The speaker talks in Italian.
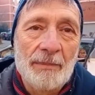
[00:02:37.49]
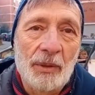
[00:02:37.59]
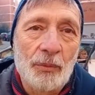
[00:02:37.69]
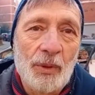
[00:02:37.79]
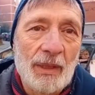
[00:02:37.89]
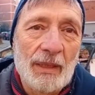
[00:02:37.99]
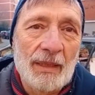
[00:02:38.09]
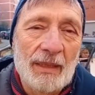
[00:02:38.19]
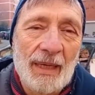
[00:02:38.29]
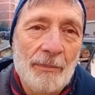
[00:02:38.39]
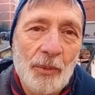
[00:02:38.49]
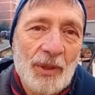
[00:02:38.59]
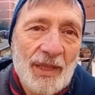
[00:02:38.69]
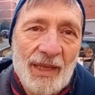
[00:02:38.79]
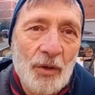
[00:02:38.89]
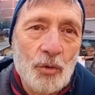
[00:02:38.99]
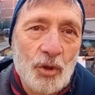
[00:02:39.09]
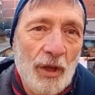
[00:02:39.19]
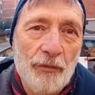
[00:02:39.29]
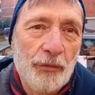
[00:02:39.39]
per cui nella politica non
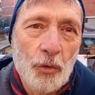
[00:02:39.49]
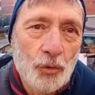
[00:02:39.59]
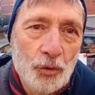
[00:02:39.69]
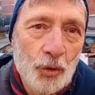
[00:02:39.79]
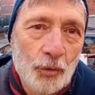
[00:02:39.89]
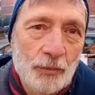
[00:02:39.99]
c'è fondo.